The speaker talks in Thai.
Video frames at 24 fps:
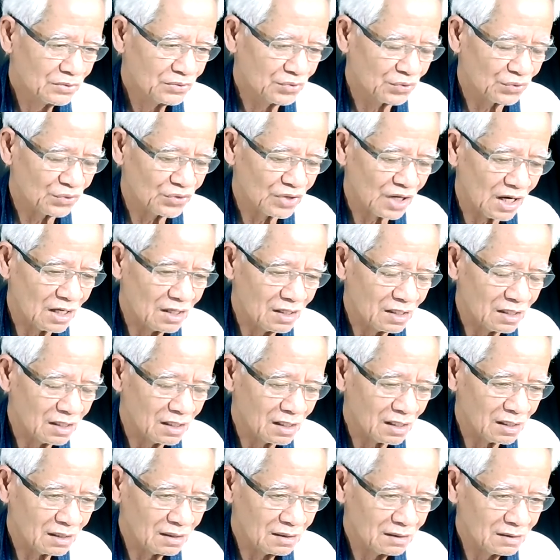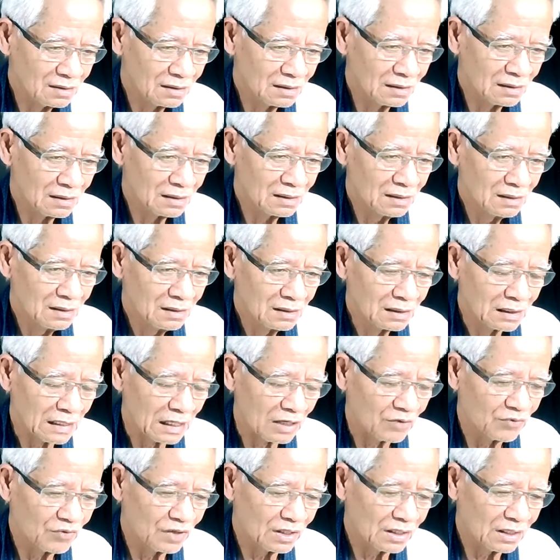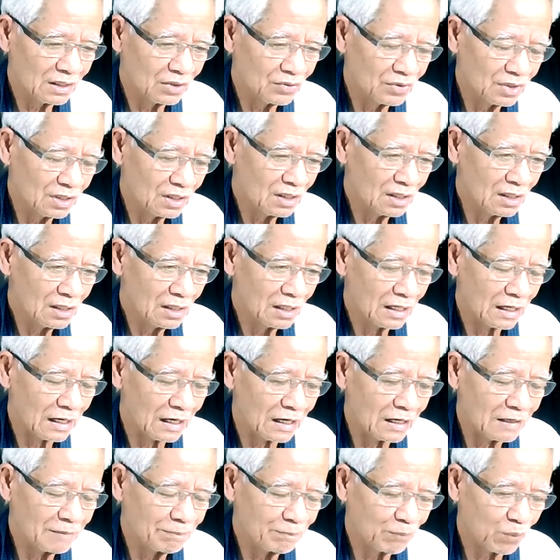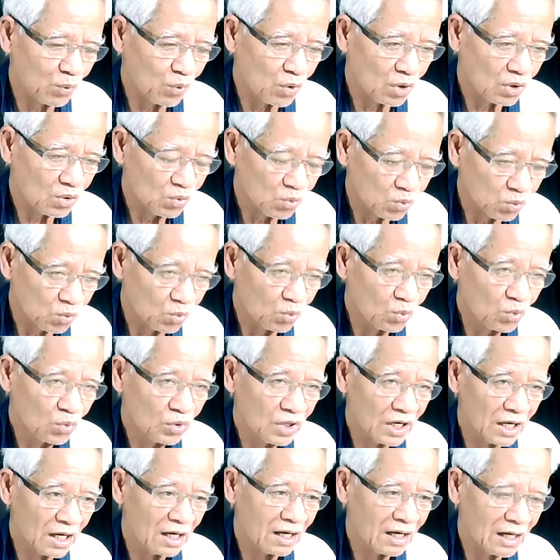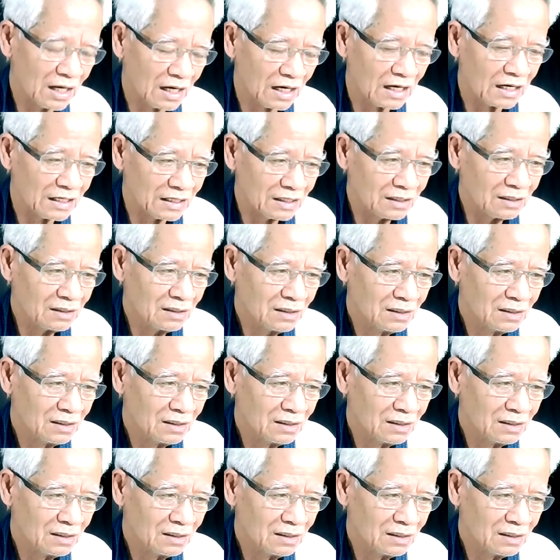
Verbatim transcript: สุดท้ายเลยนะถามว่าเดี๋ยวนี้หายปวดหูและหาย